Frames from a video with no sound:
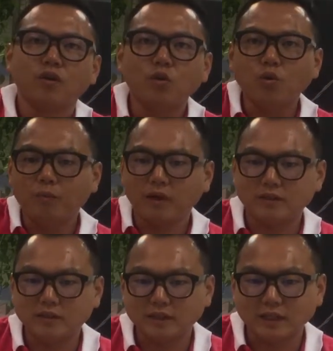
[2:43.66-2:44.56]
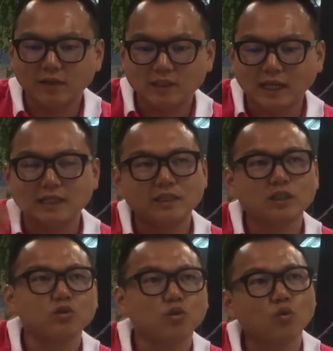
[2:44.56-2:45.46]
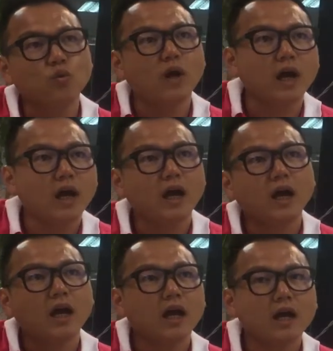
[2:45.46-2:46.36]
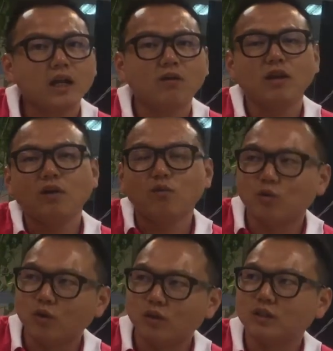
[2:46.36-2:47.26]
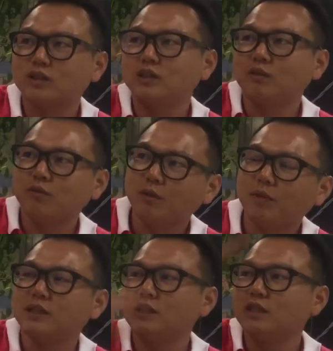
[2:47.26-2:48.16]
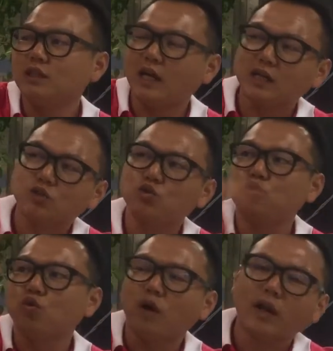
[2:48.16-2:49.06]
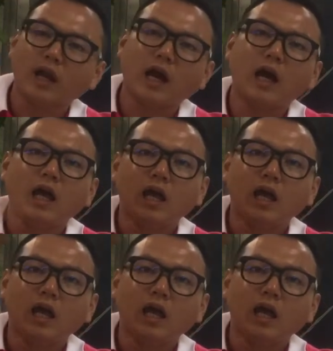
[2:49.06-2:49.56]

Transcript: 因为我买资产，它产生收入啊，然后让我的资产不代表产生良性循环啊。